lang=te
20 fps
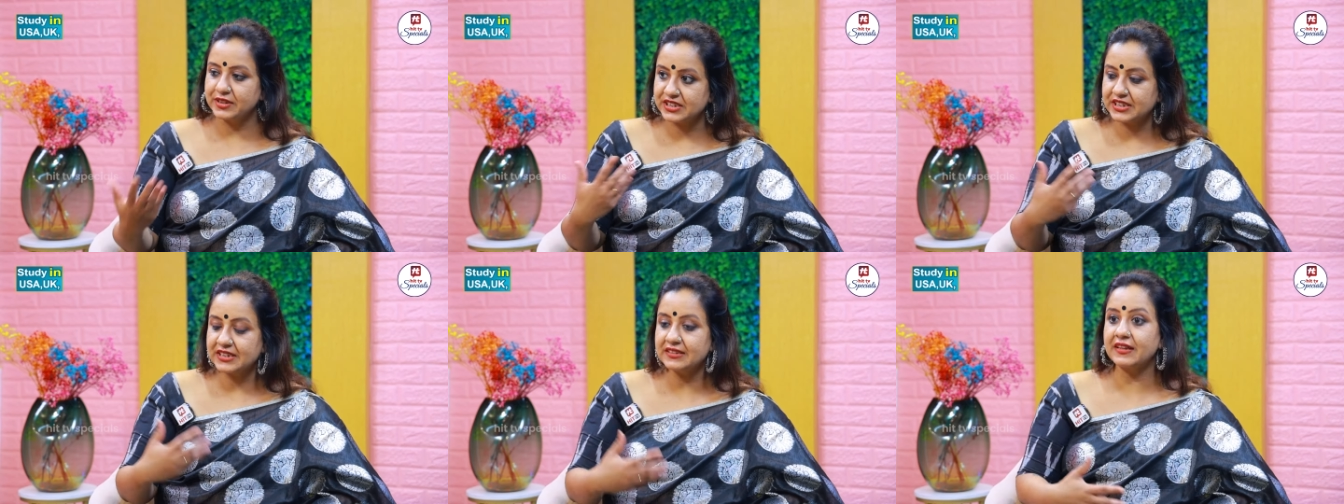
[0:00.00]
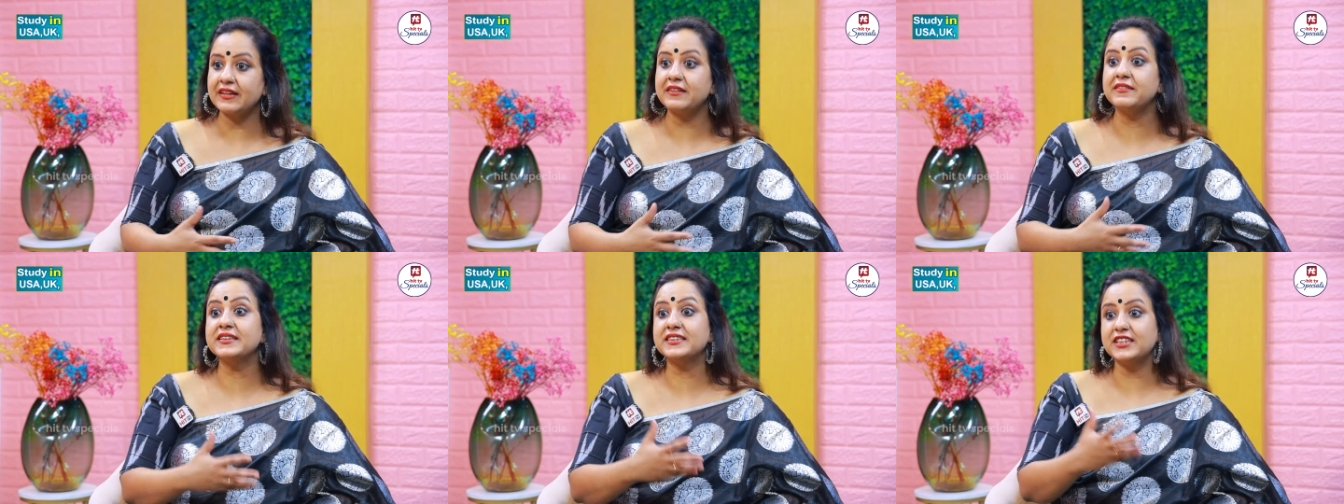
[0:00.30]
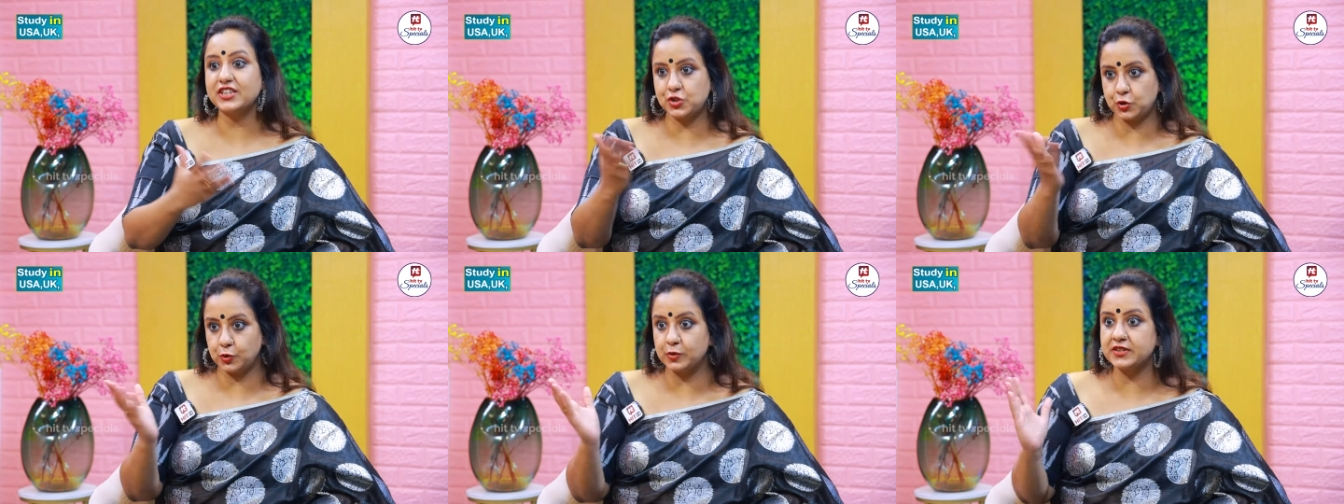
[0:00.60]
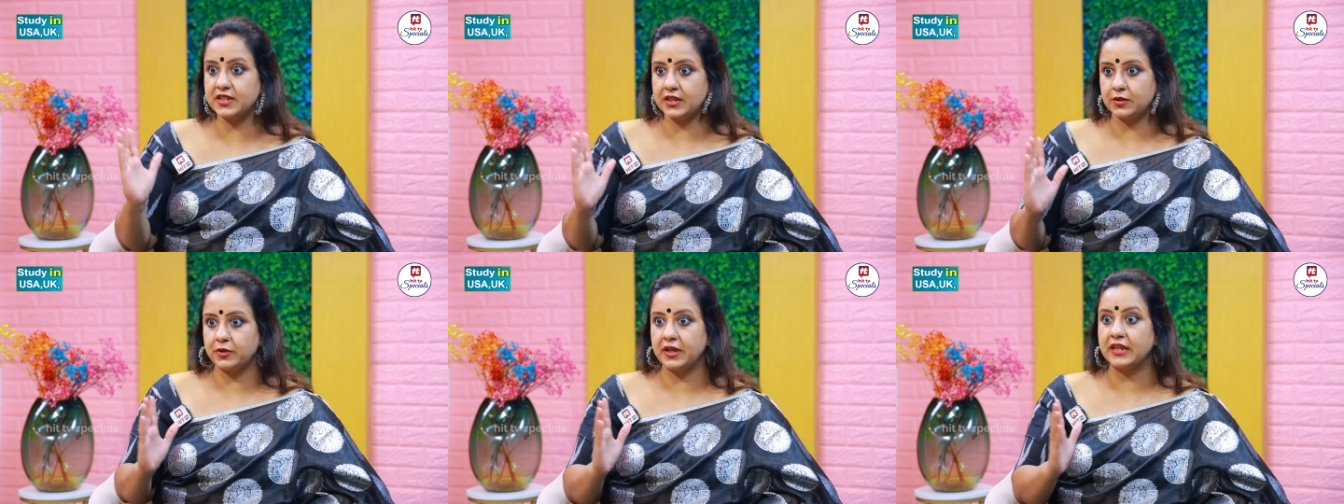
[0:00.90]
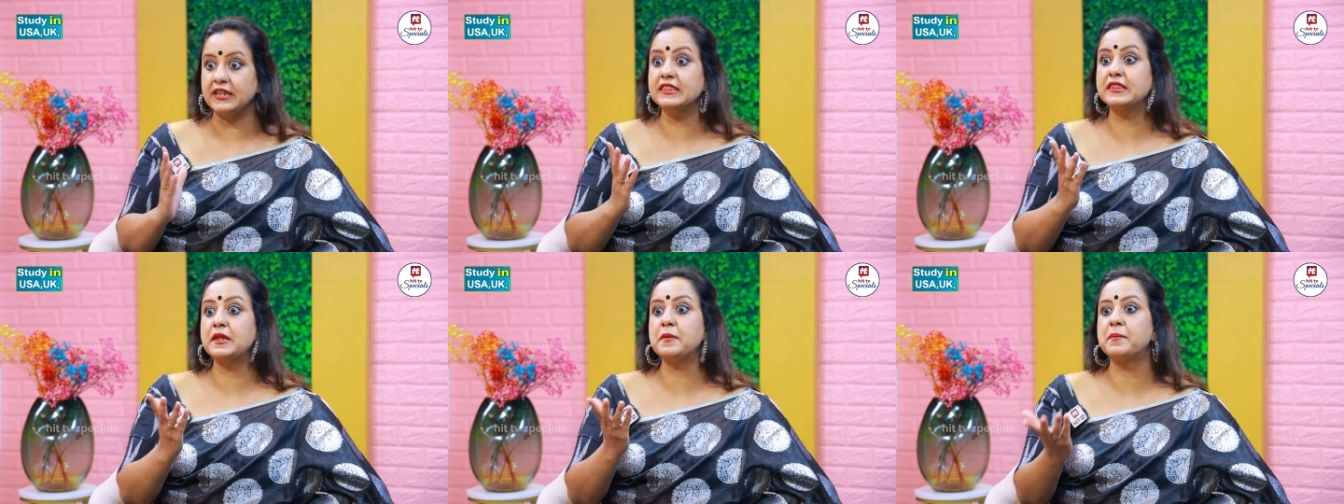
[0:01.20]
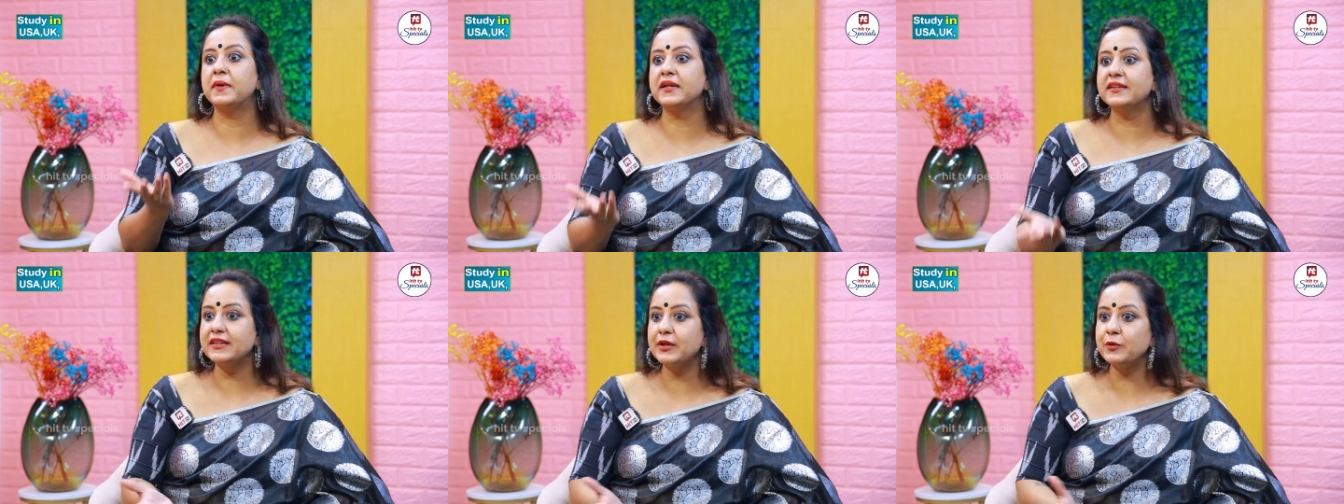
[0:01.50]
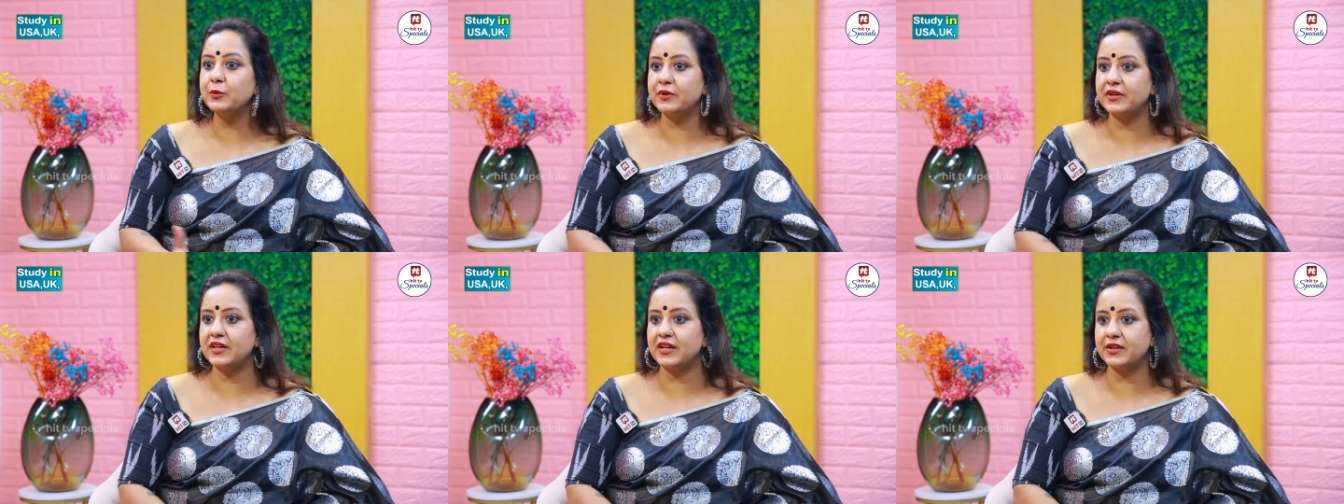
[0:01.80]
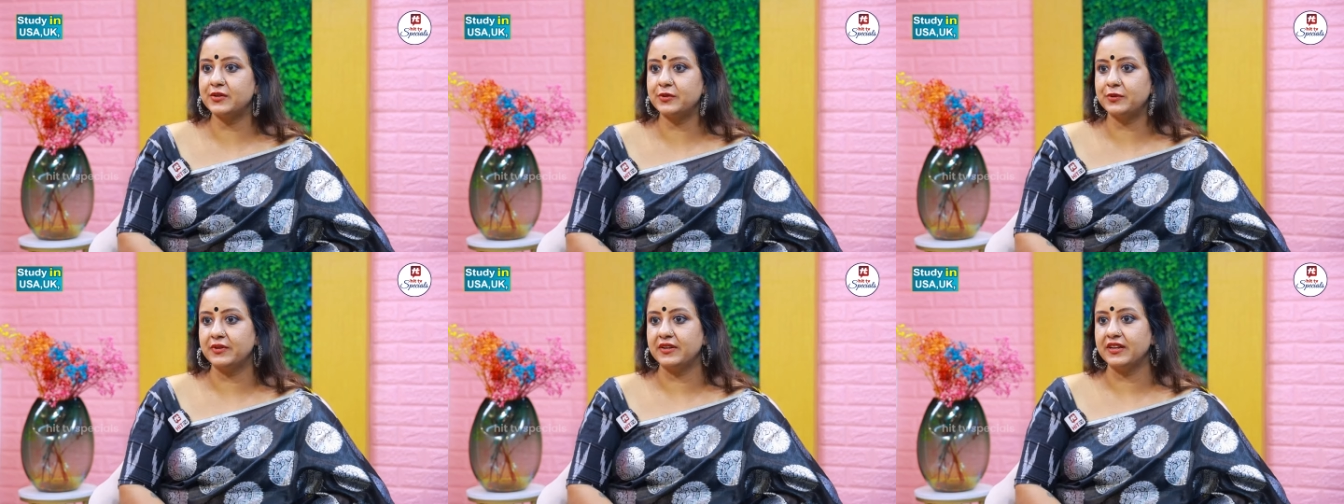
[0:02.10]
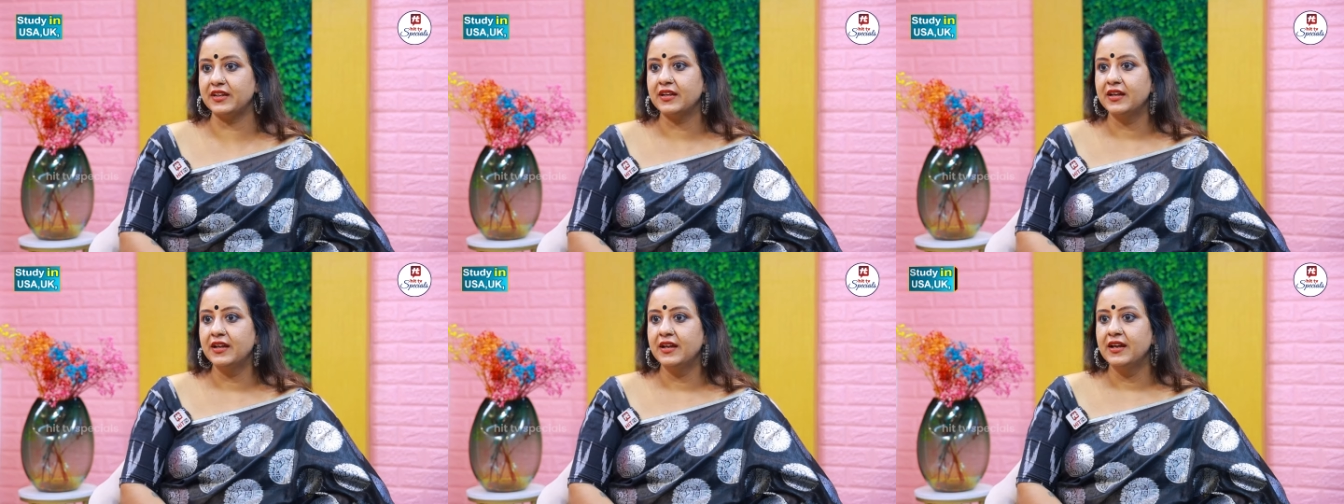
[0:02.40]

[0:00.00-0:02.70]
వచ్చిన తర్వాత చూసాను ఎంత మంది ఉన్నారు అని